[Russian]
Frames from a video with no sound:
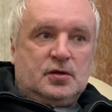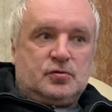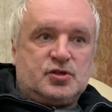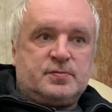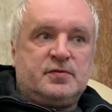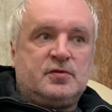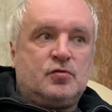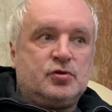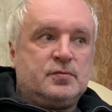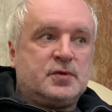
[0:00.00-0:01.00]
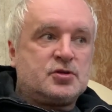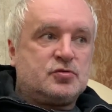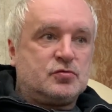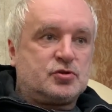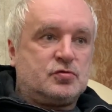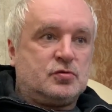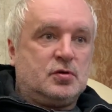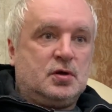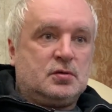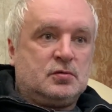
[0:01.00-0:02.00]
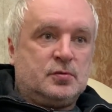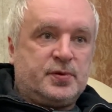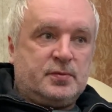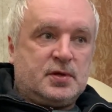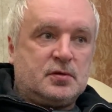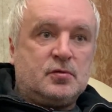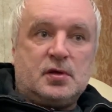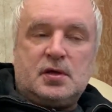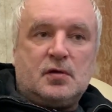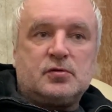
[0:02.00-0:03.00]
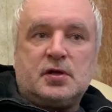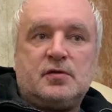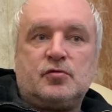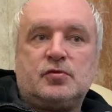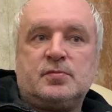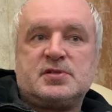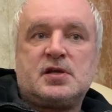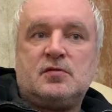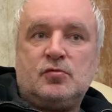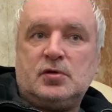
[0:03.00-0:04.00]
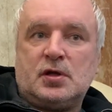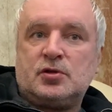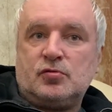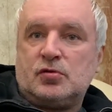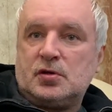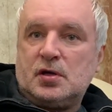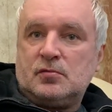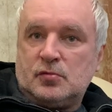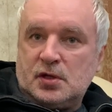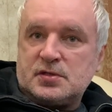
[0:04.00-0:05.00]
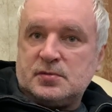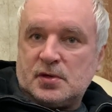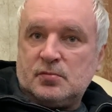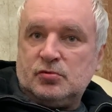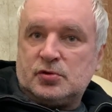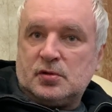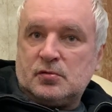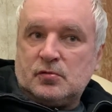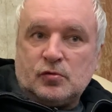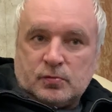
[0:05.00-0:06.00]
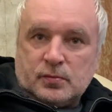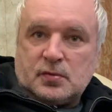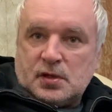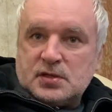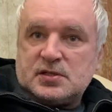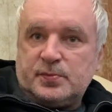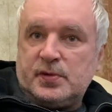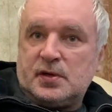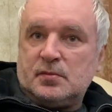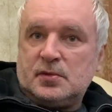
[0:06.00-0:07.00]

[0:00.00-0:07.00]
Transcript: То есть мы выходим на что? Что, ну, например, ну, я вот, я говорю, вот Мостовой, Андрюха, я, ну, я с ним работал, ну, он классный парень.